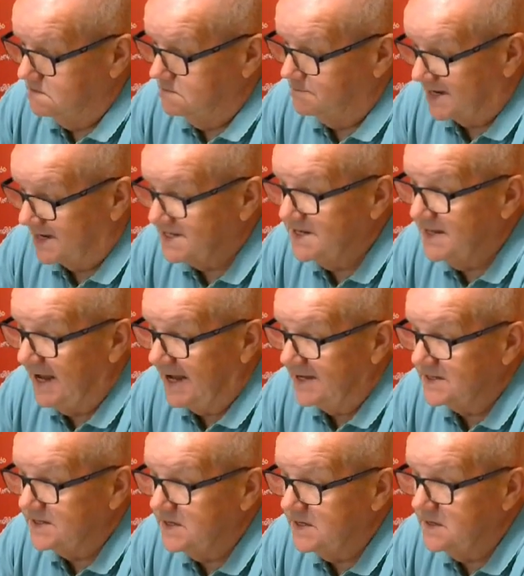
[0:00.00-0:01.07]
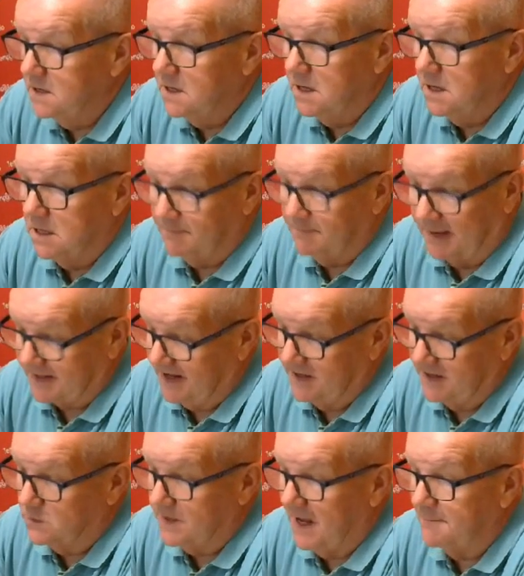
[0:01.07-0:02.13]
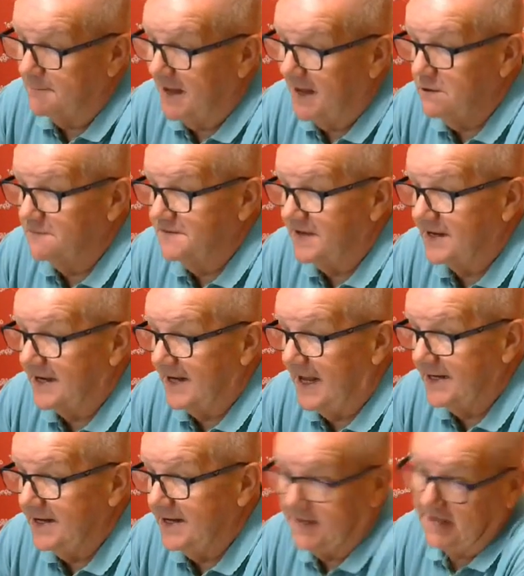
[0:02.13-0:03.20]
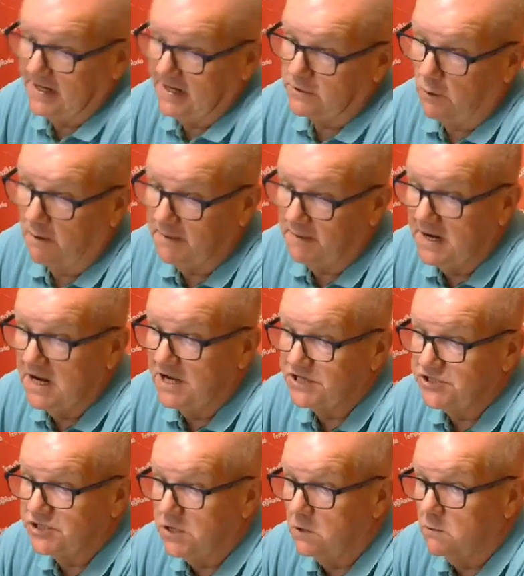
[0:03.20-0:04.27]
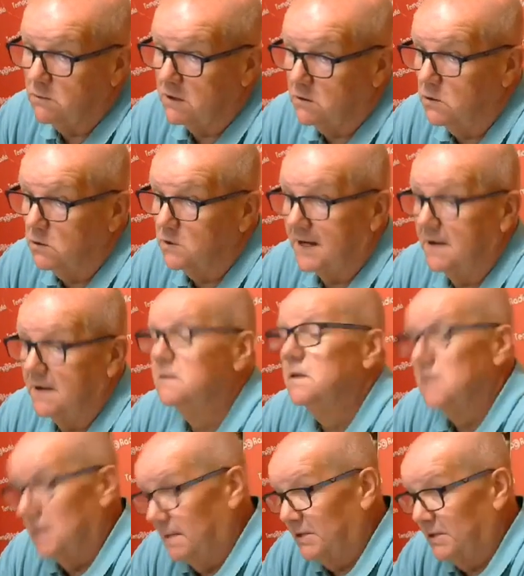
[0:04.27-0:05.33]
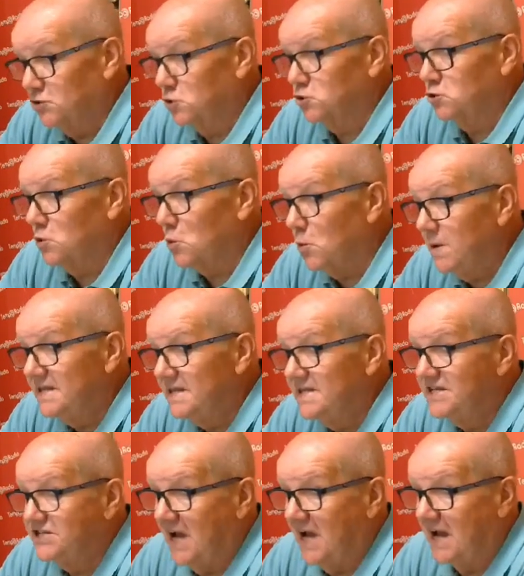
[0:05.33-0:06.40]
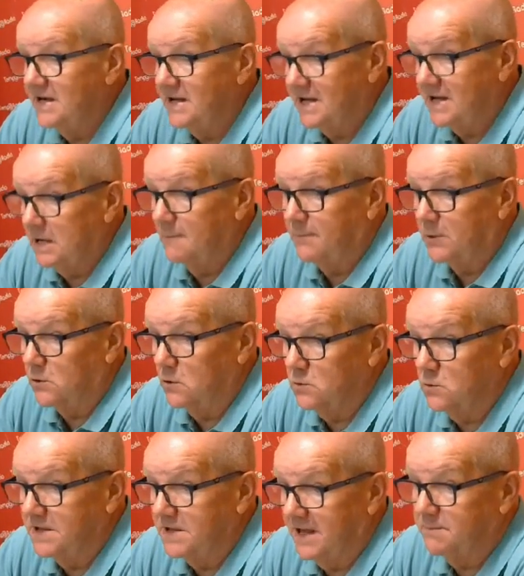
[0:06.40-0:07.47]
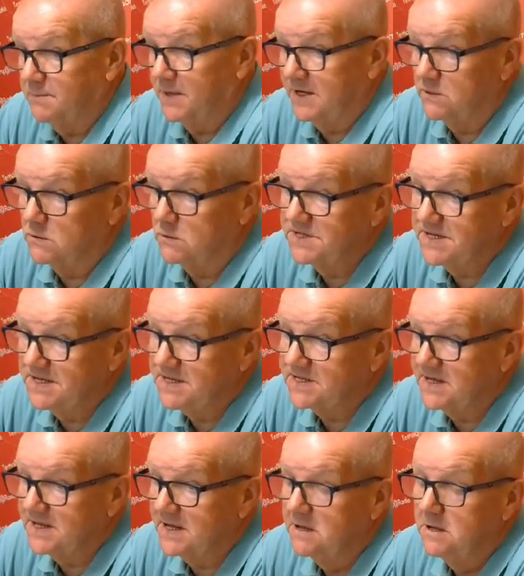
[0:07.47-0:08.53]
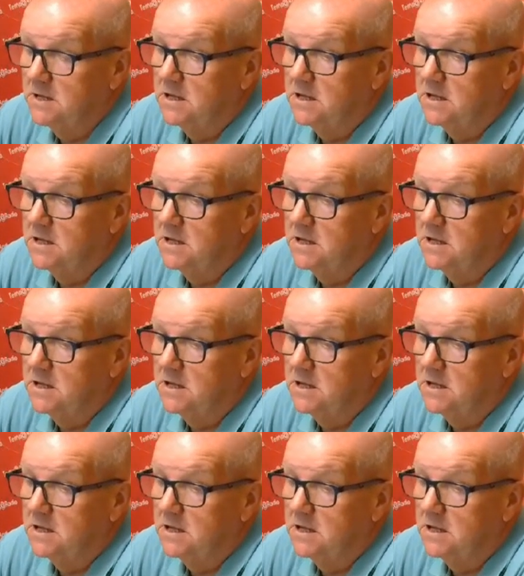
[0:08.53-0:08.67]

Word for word: presidenti, partendo da Mario Ferrari che nel 2005 ancora, perciò sono 15 anni che la Proloco di Carpenedolo esiste,